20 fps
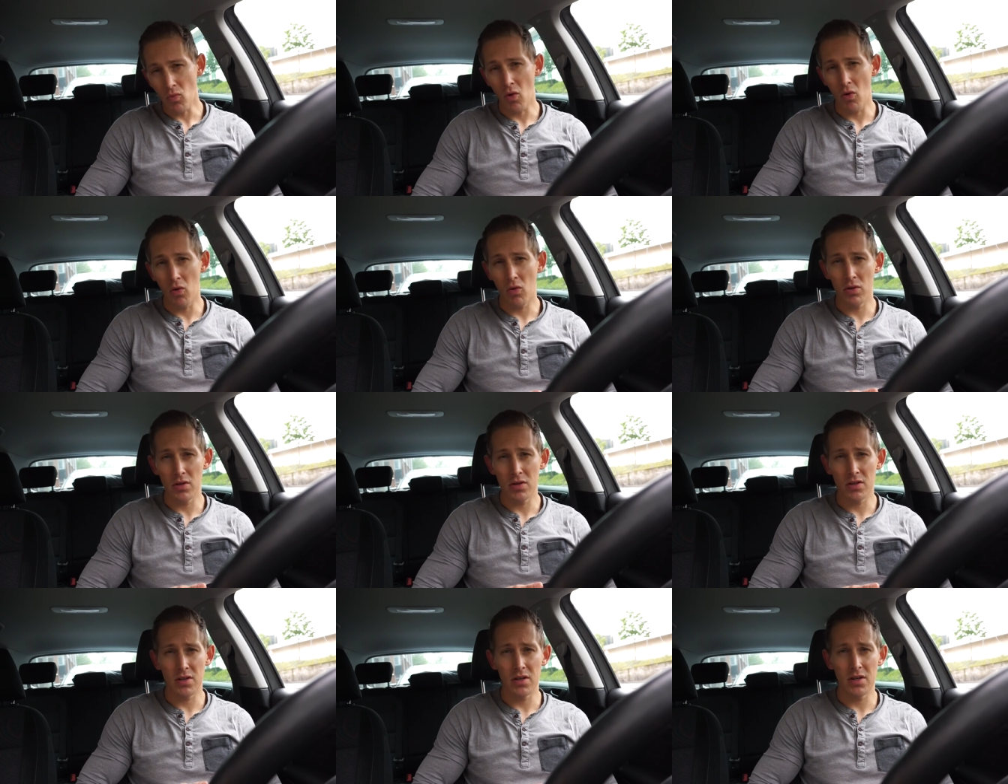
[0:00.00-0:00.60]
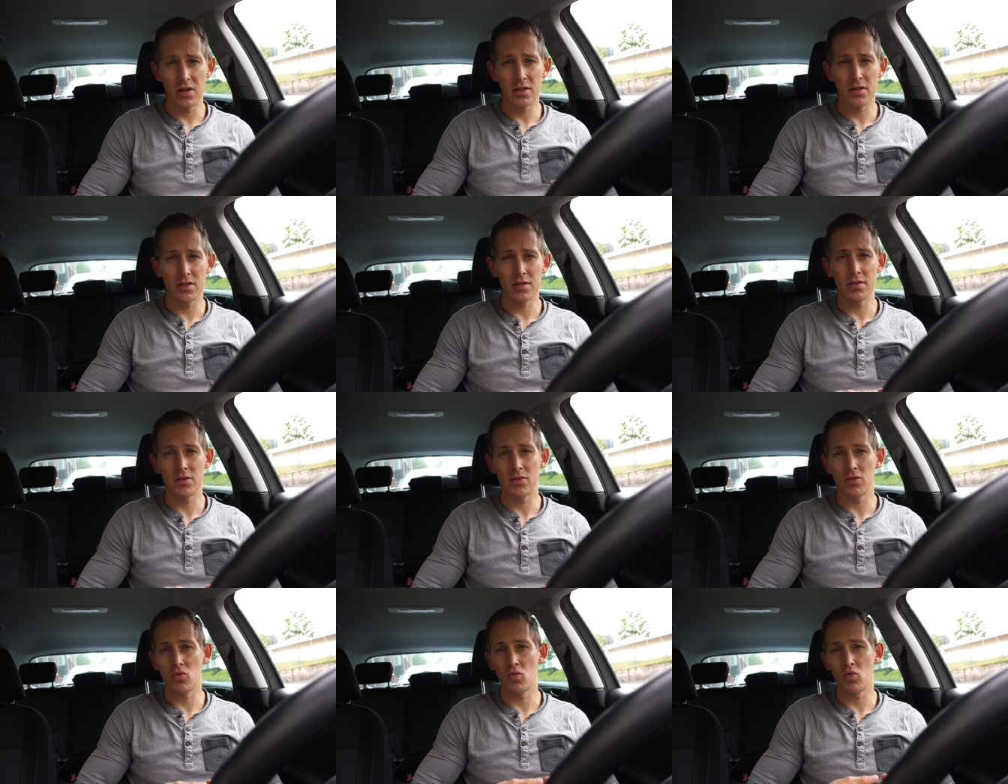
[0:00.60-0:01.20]
und gehe jetzt
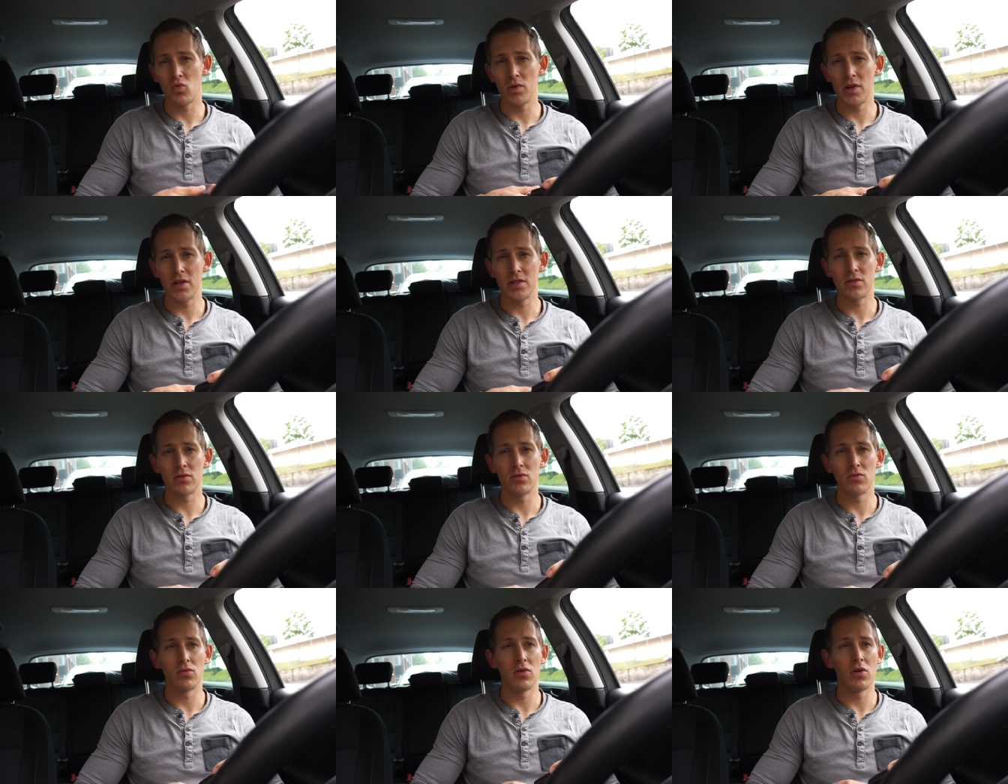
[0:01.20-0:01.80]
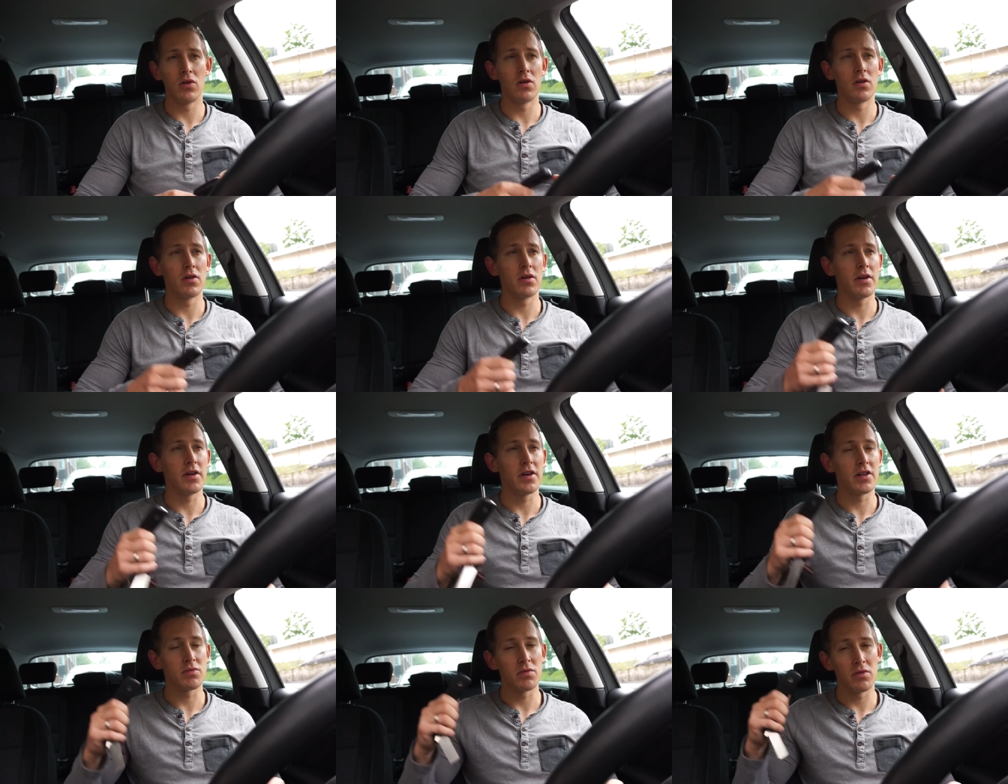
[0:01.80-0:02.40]
ins
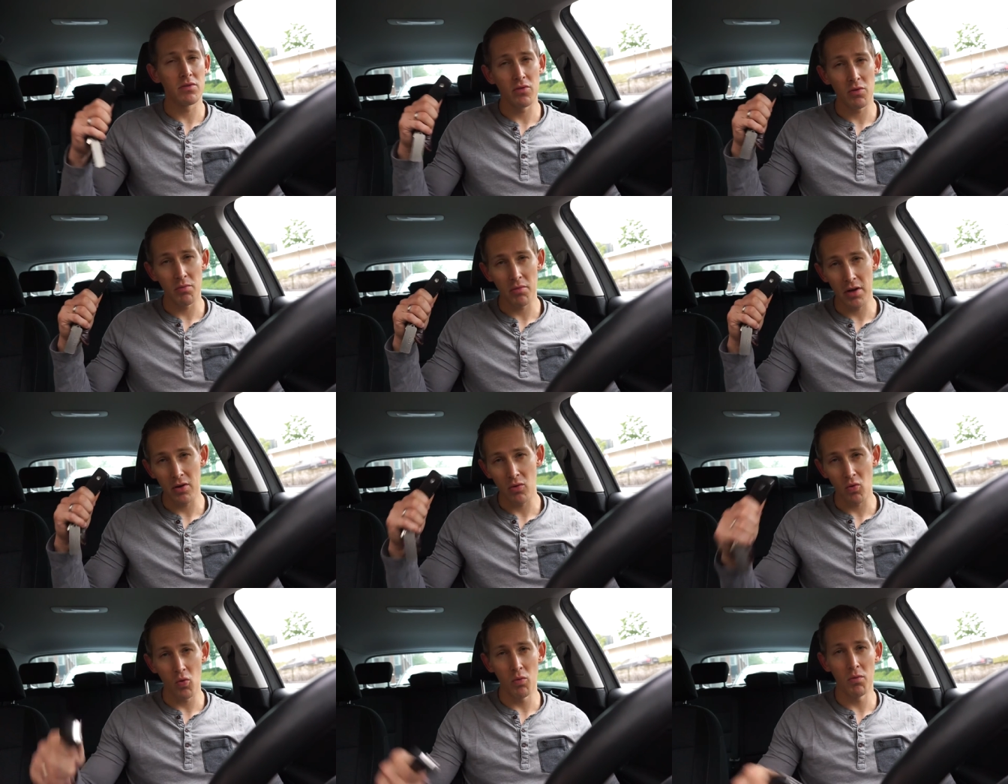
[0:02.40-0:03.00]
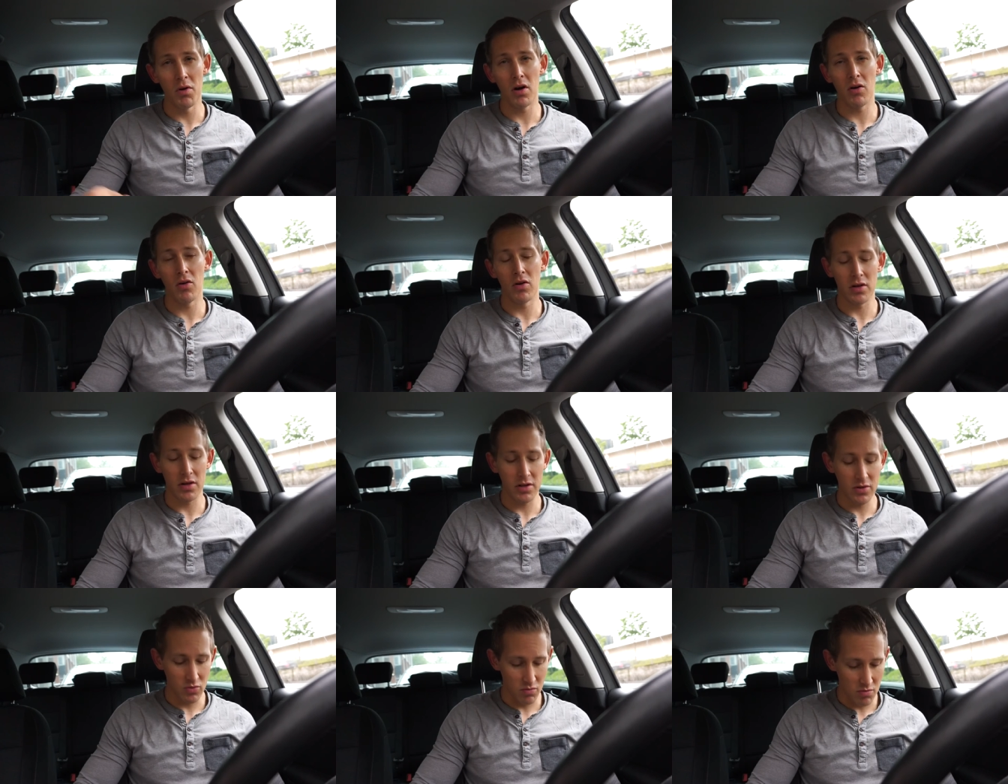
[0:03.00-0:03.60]
Restaurant. Erstmal wird meine Oma
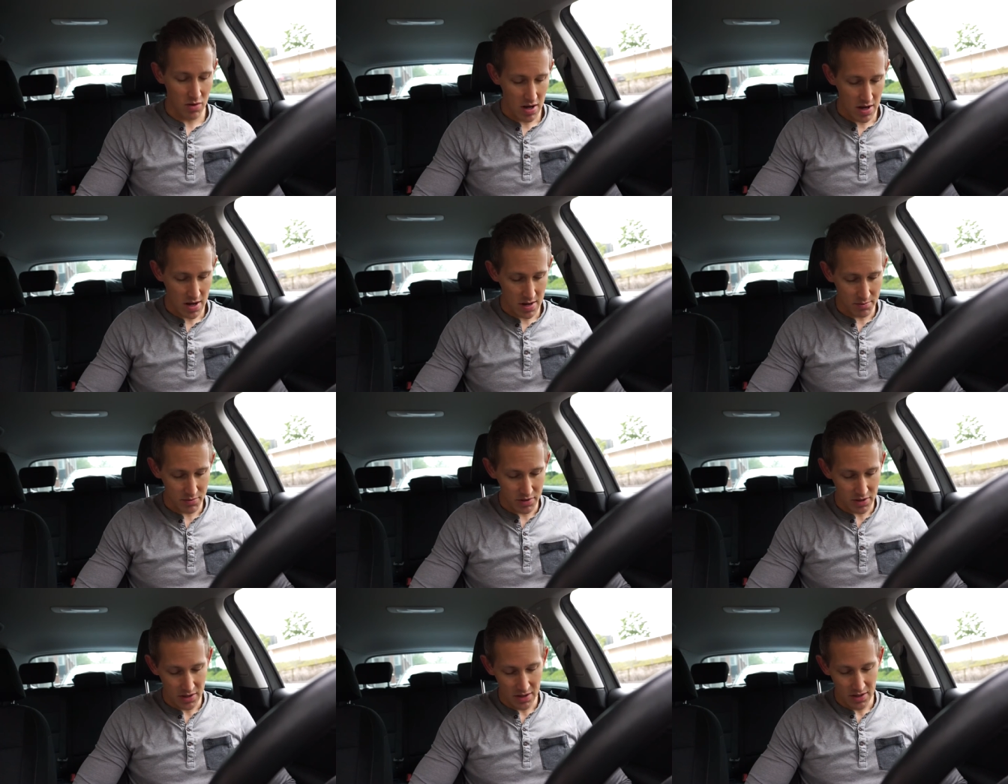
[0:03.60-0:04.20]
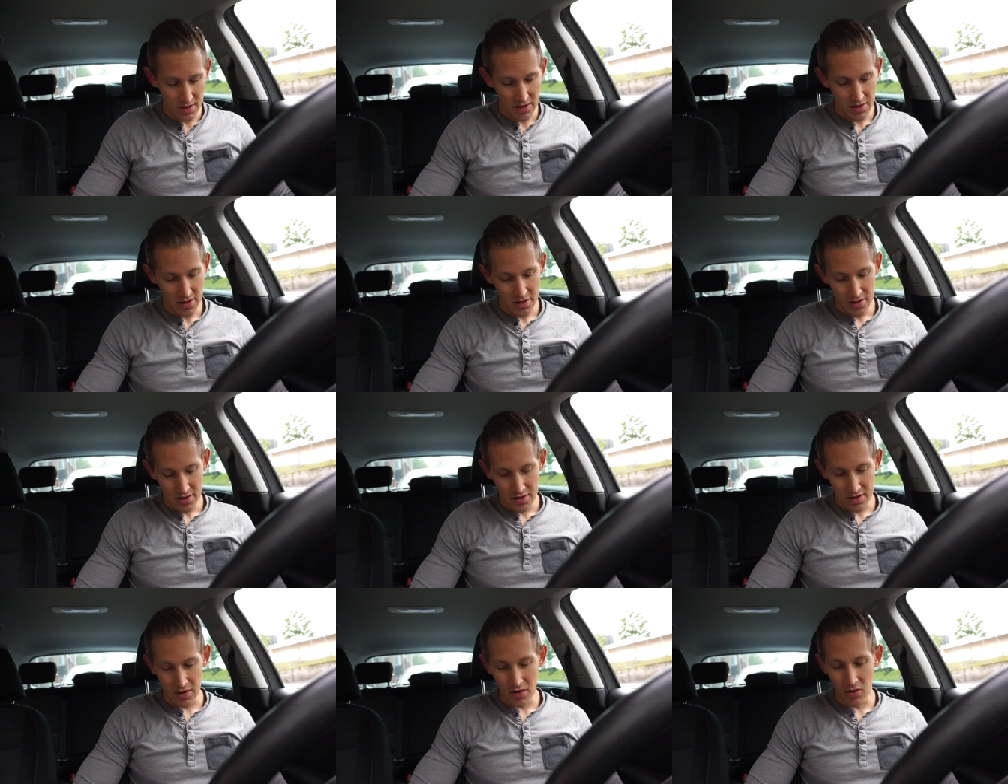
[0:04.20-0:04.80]
ordentlich umarmt.
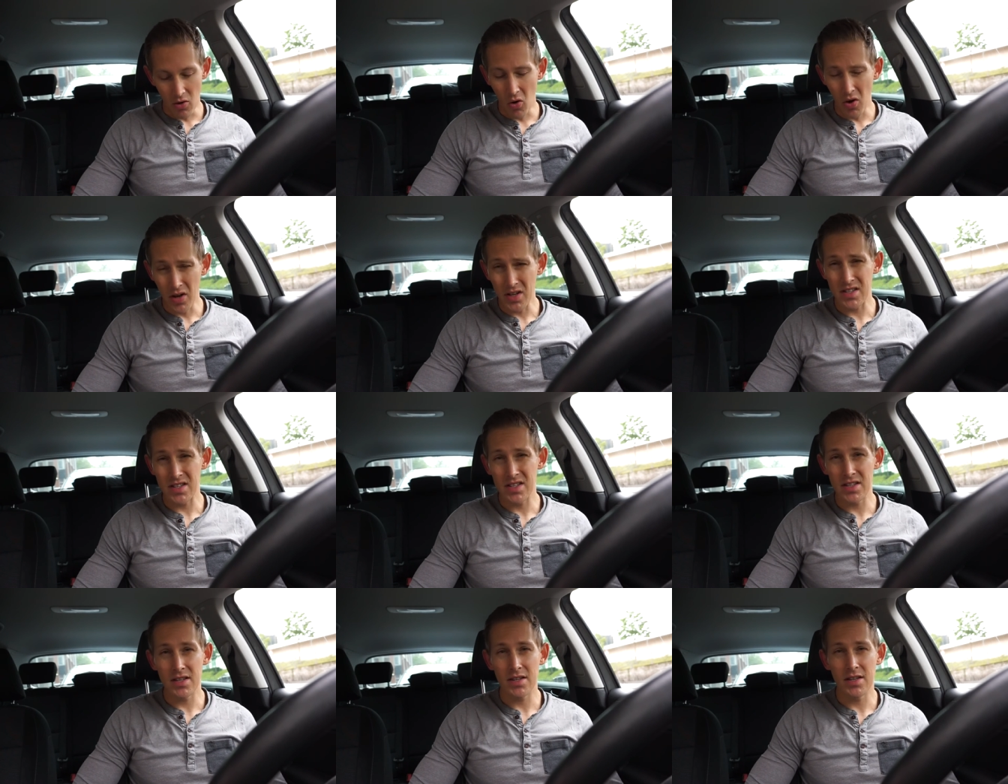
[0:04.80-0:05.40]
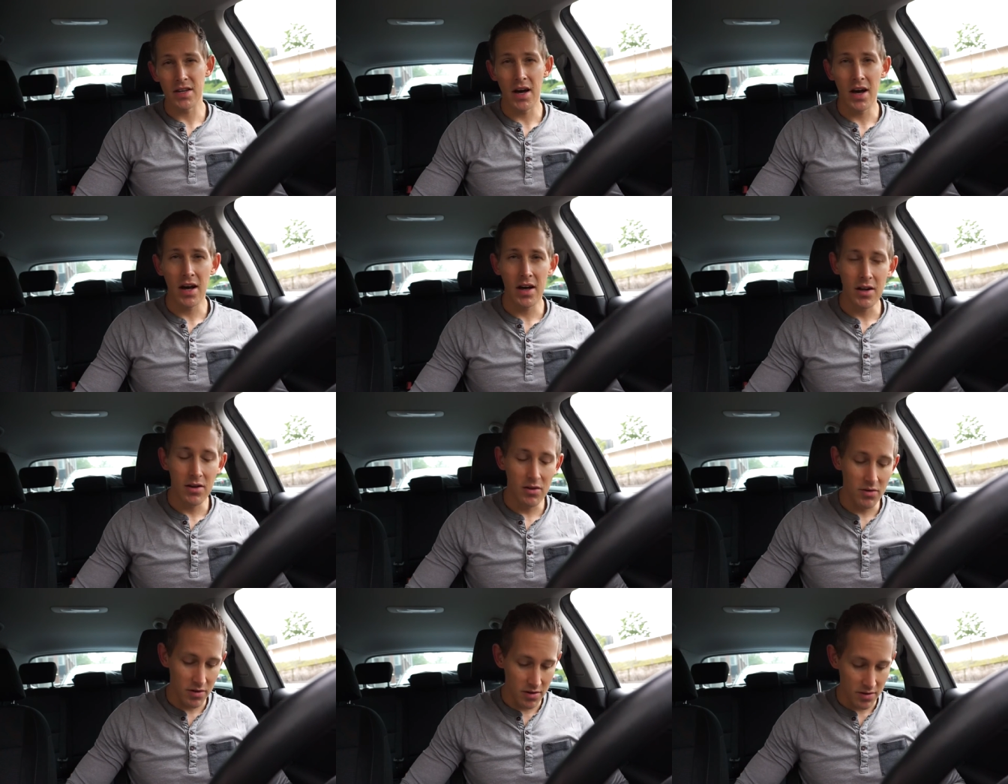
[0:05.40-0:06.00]
90
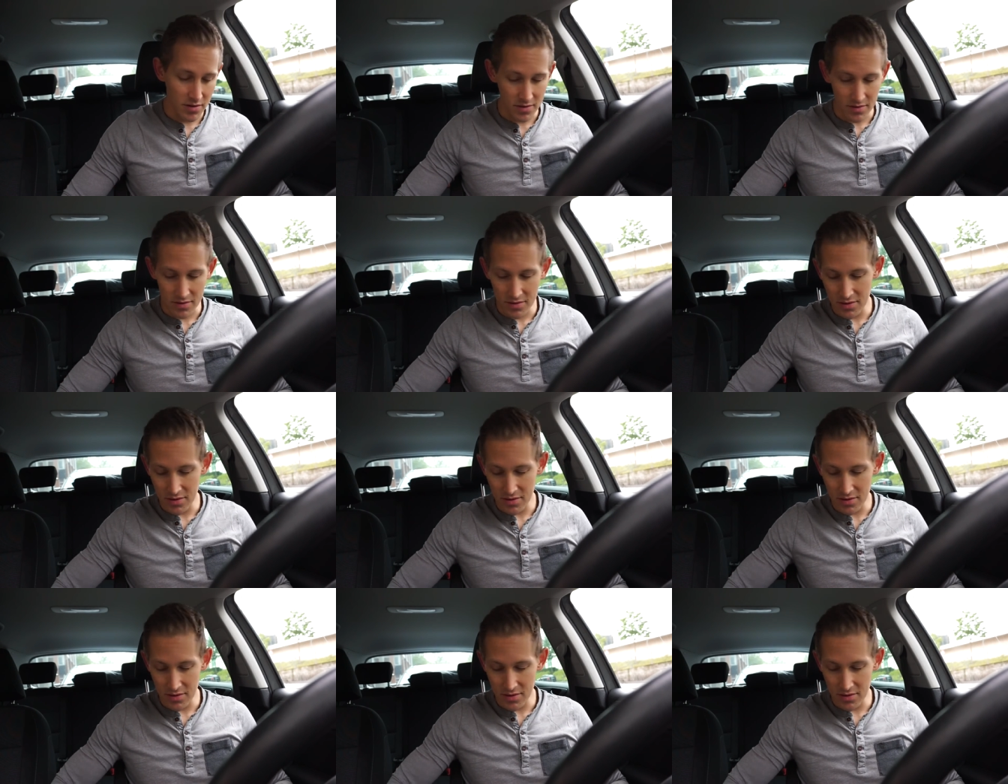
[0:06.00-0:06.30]
Jahre, Leute.